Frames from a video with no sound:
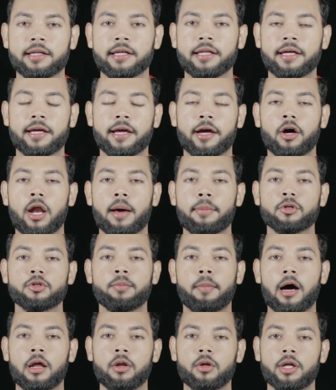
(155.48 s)
करके रखे और आपके
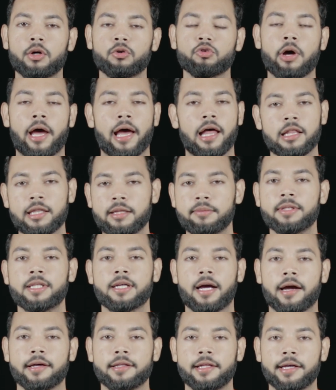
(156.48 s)
जो बाल है ना वो हेल्दी भी
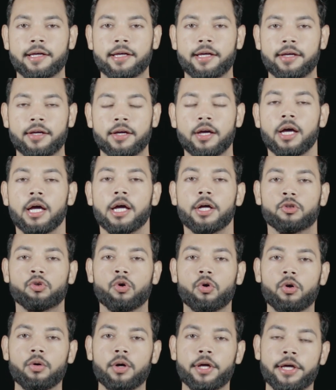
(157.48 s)
दिखाई देंगे
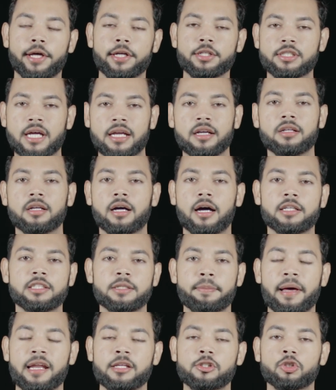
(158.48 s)
तो हेयर स्टाइलिंग लगाने
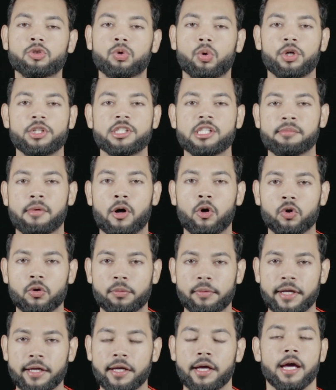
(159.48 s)
से पहले जो थोड़ी सी अमाउंट
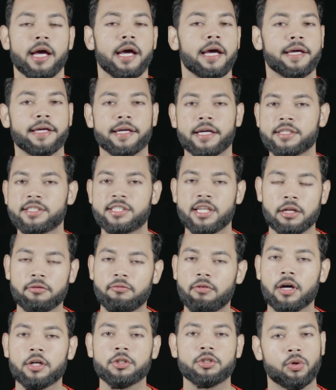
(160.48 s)
में हेयर
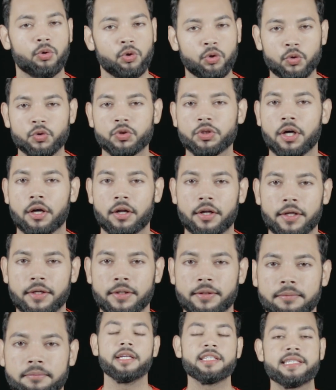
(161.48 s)
सीरम वगैरह जरूर यूज़
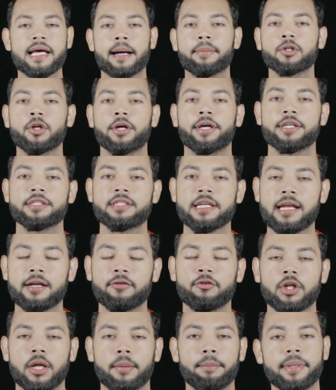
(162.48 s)
करना इससे आपके जो हेयर स्टाइल
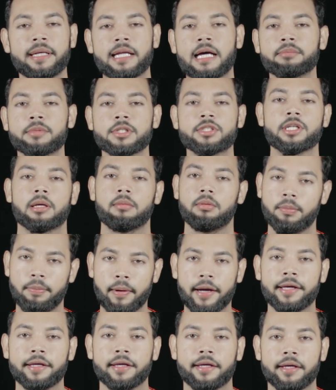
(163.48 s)
है वो लंबे टाइम तक चल भी
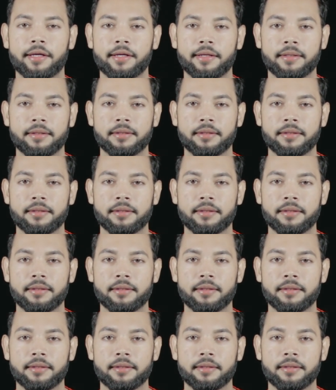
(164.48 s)
पाएंगे